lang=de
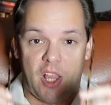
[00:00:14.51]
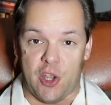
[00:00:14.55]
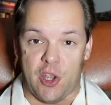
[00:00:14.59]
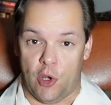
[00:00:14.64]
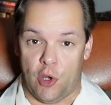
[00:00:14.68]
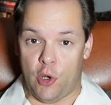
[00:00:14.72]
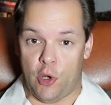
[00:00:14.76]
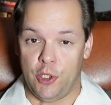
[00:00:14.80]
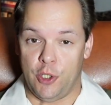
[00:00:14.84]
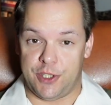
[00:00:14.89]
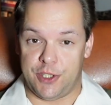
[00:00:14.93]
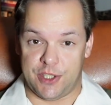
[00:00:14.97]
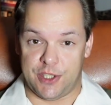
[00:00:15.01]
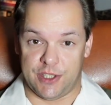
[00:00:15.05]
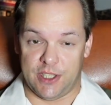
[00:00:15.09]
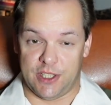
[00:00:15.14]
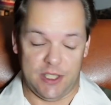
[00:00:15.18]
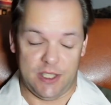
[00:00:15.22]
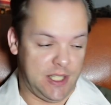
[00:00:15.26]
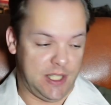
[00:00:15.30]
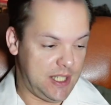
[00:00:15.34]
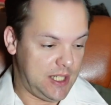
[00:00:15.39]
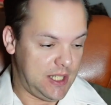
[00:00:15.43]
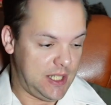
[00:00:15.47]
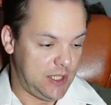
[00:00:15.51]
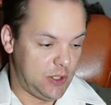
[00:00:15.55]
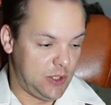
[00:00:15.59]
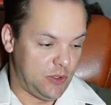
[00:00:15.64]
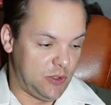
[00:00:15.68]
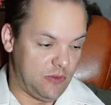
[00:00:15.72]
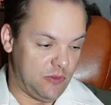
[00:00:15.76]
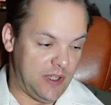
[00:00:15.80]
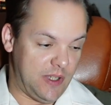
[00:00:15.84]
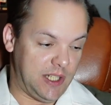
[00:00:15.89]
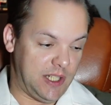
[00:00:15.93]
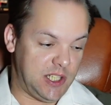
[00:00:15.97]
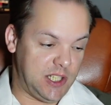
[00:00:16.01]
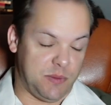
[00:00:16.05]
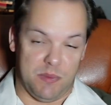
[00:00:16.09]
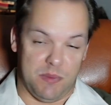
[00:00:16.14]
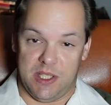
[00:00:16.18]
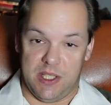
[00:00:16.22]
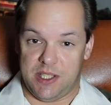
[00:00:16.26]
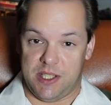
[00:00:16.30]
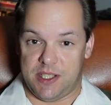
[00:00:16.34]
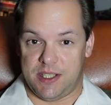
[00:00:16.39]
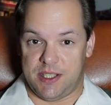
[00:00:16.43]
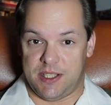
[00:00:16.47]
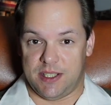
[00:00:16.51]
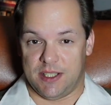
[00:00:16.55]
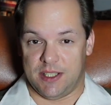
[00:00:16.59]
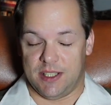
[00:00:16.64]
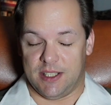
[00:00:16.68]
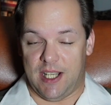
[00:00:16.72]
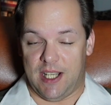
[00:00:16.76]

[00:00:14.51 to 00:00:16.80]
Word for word: Heute werde ich mich äh,